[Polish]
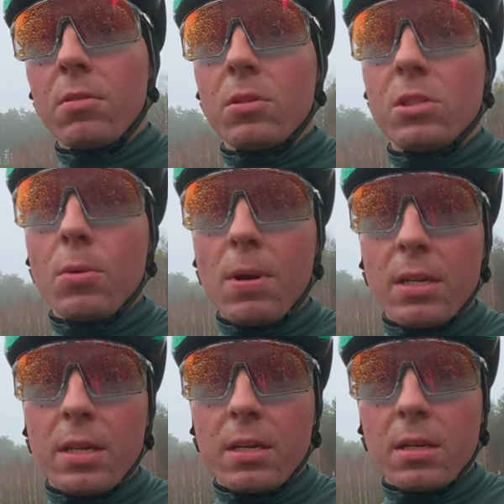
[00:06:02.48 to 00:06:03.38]
E,
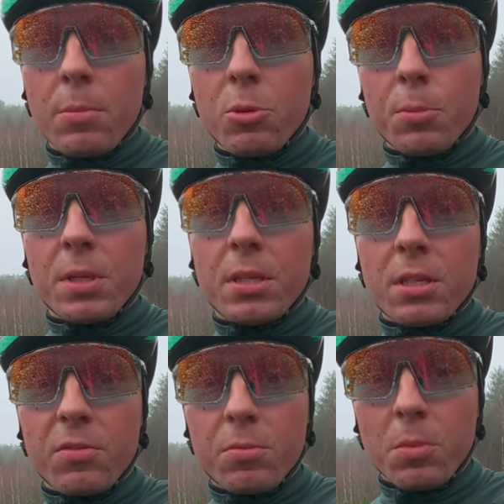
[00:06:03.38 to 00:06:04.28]
działania
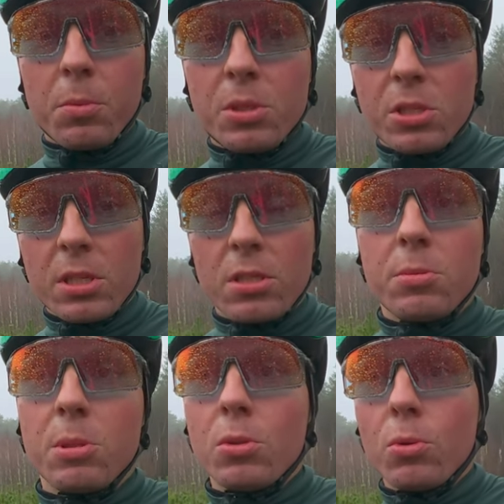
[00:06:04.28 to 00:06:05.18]
klamkomanetki w momencie, kiedy
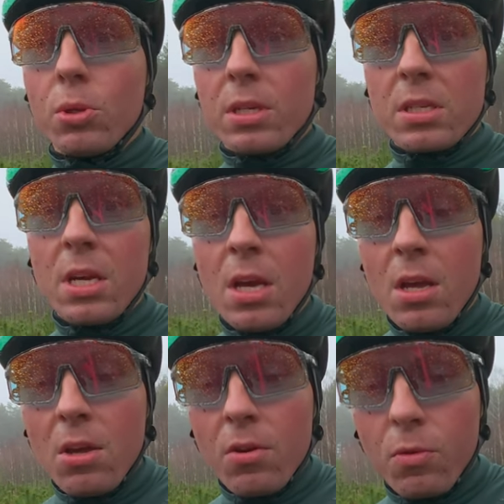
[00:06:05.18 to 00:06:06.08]
sprzęgło jest
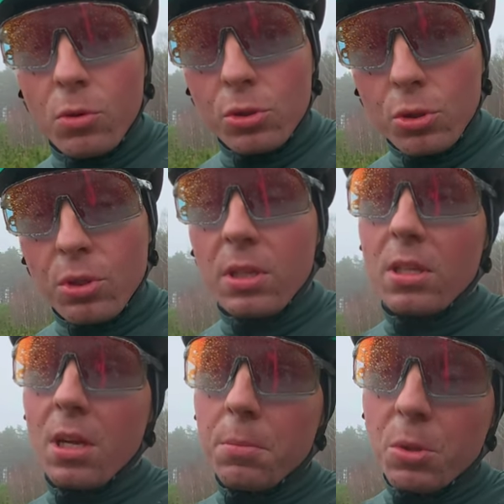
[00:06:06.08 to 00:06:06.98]
włączone.
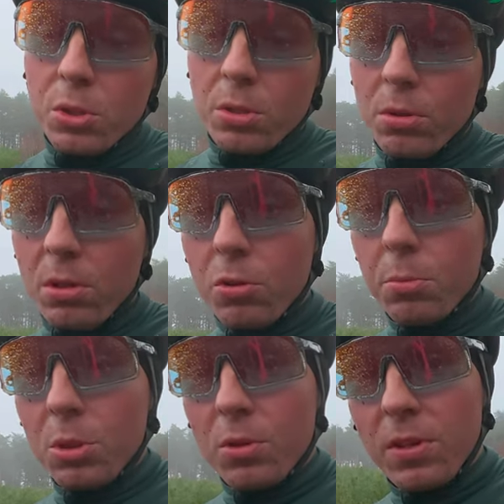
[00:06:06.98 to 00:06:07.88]
Tam można trochę
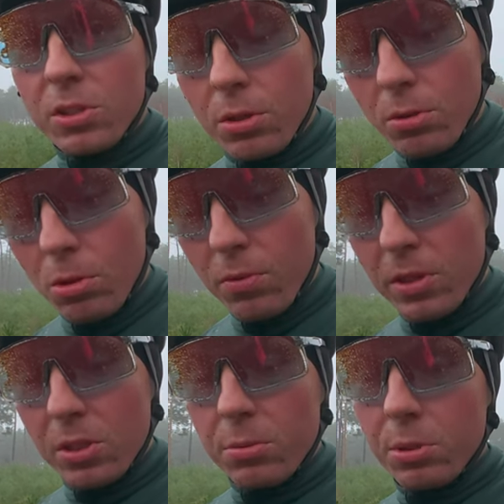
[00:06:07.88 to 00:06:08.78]
kombinować,
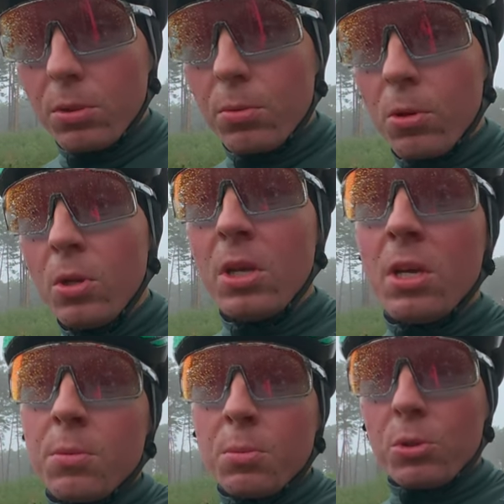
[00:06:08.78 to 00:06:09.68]
regulować to sprzęgło,
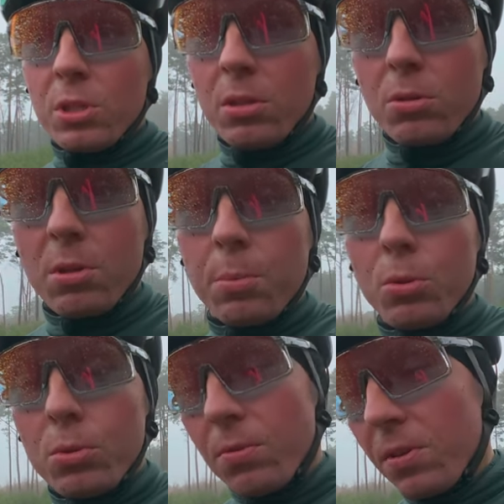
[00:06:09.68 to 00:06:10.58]
można trochę
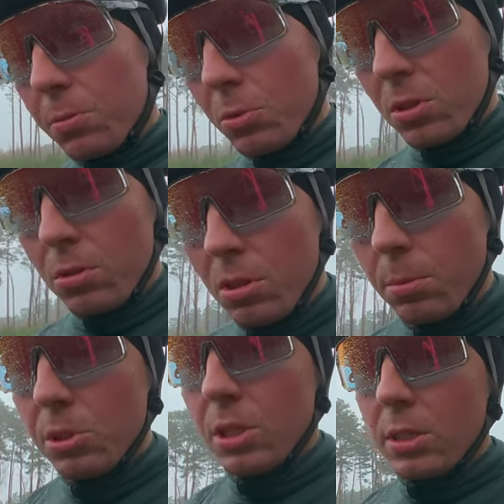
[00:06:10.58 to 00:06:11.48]
poluzować, można
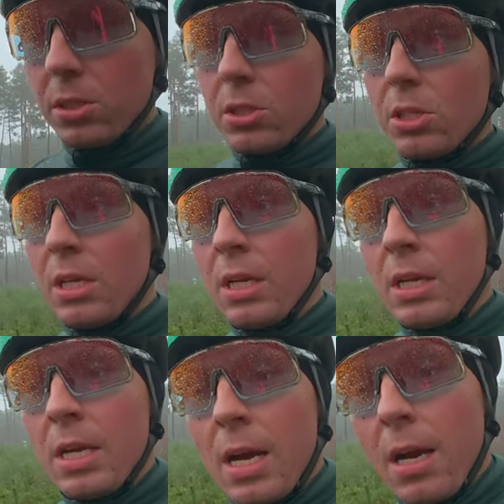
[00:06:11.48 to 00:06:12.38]
trochę przyciaśnić,
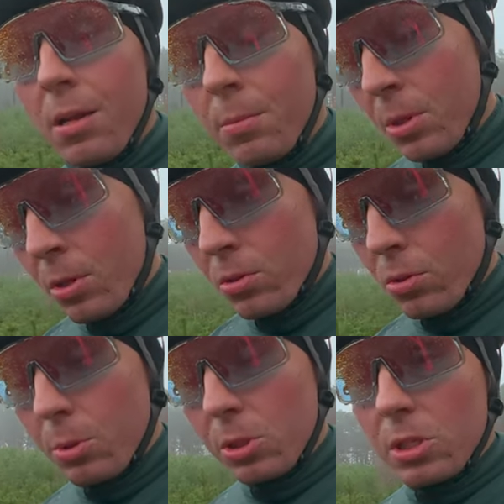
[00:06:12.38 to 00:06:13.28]
ale mi
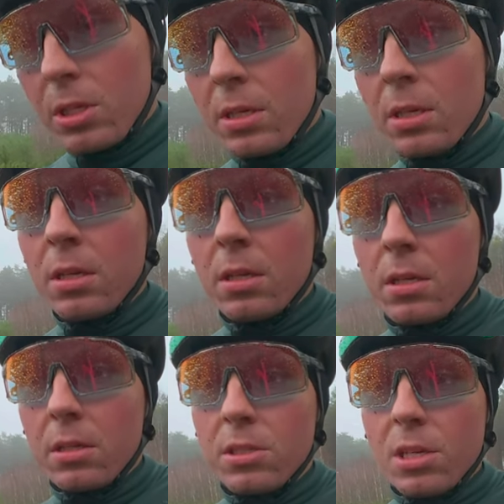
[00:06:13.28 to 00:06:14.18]
osobiście
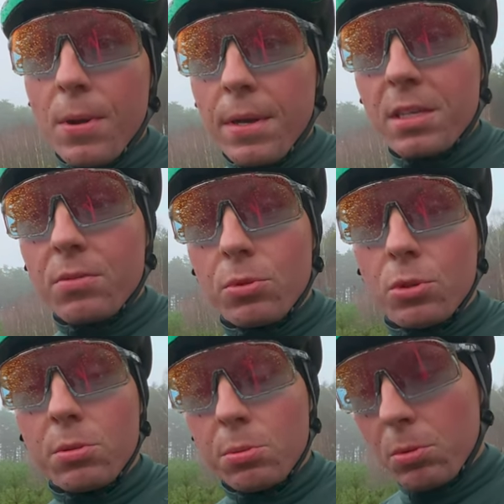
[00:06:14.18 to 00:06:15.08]
e, działanie z
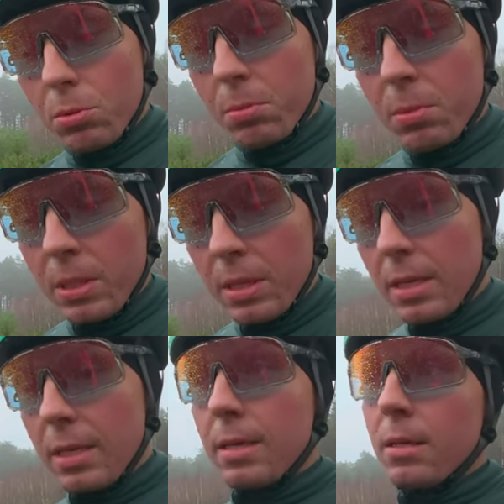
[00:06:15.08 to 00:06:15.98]
włączonym sprzęgłem
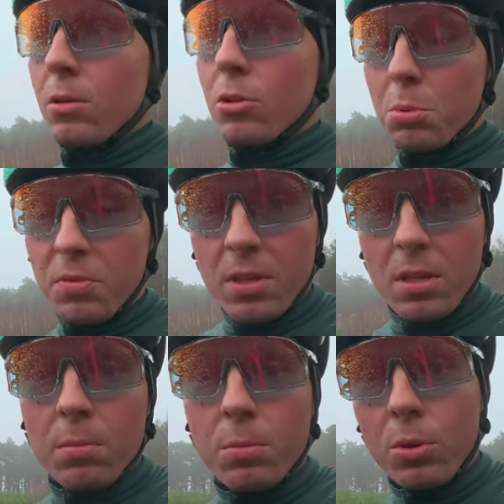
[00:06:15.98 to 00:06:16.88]
nie
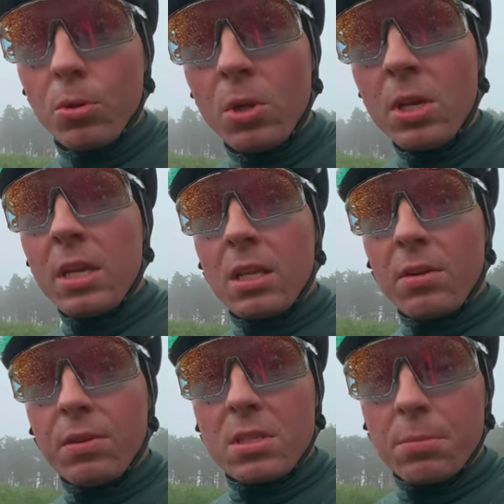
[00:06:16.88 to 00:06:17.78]
odpowiada, bo
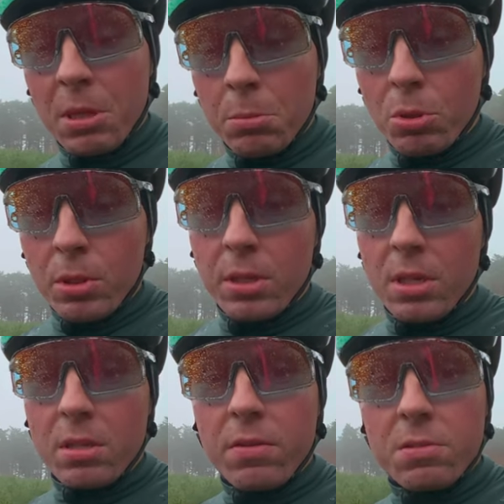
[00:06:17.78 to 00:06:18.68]
nawet sam Unbroken
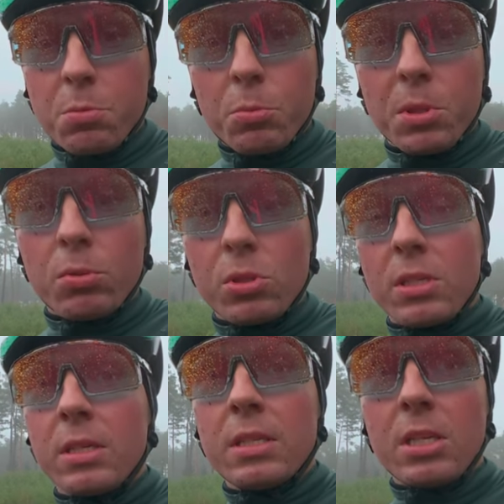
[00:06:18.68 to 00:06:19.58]
Reed wspomniał,
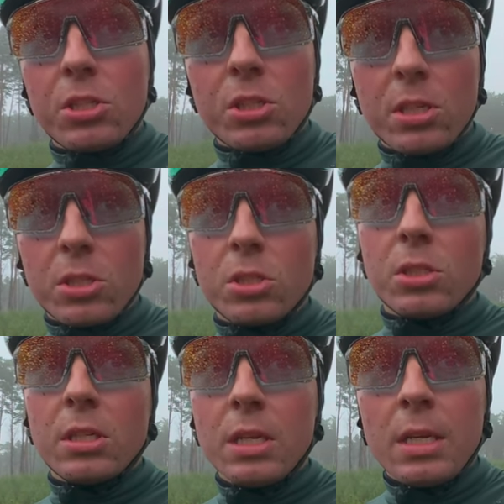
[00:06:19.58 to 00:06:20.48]
że też nie
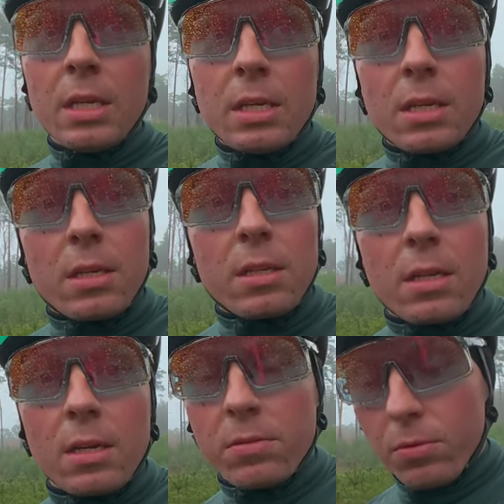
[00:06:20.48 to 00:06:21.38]
jeździ e,
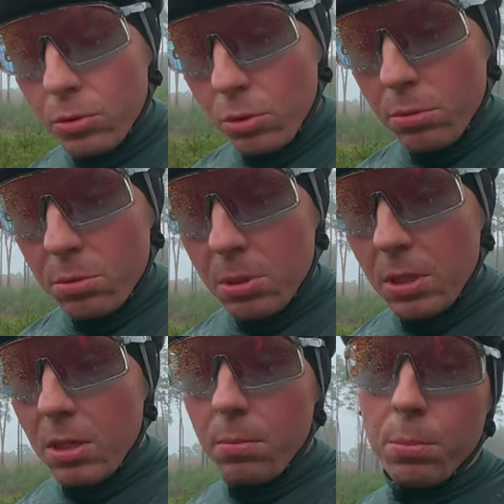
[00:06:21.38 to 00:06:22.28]
na włączonym
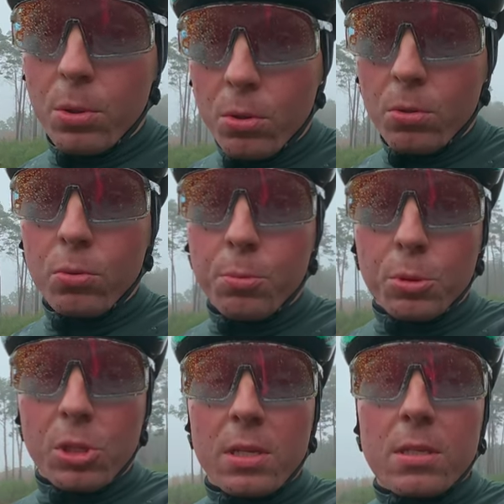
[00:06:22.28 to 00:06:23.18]
sprzęgle, bo
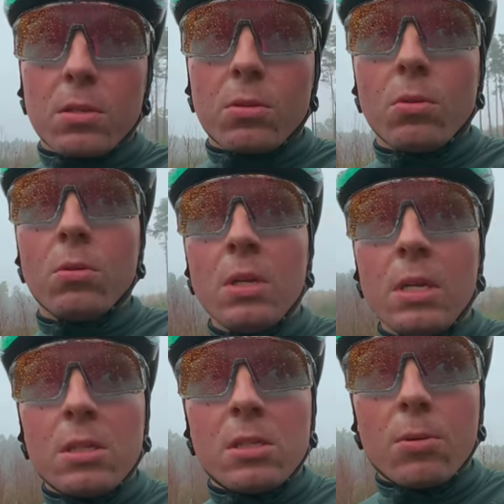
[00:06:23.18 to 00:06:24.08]
upośledza to
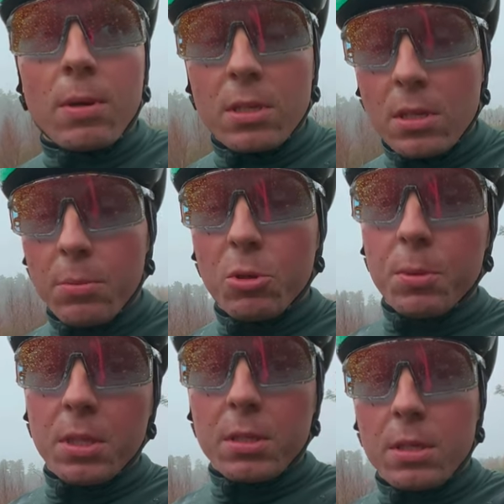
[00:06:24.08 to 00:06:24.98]
działanie
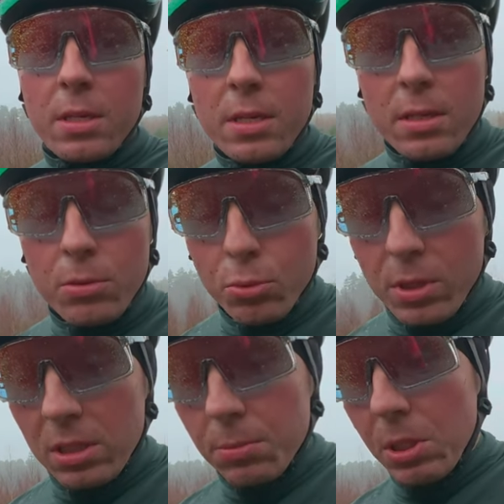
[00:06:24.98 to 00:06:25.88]
klamkomanetki i tu
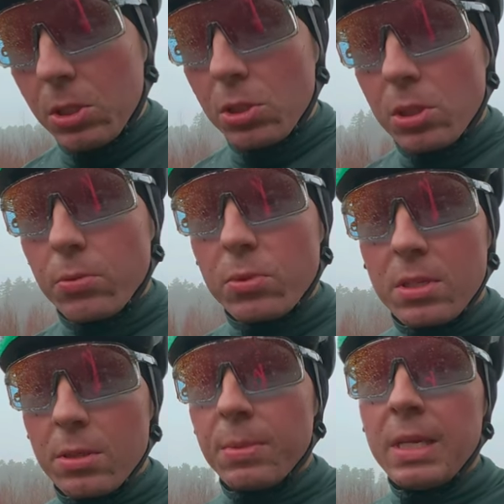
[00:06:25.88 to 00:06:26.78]
jak najbardziej się z
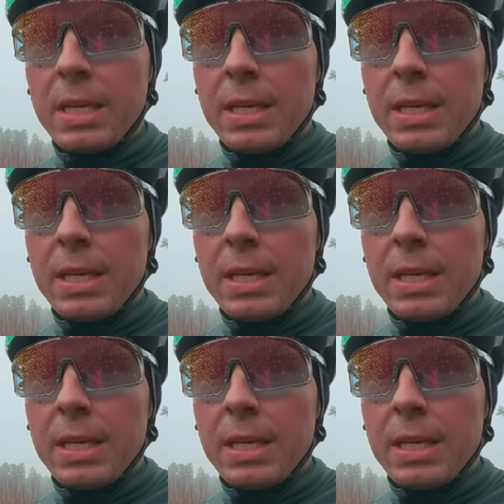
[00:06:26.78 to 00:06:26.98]
tym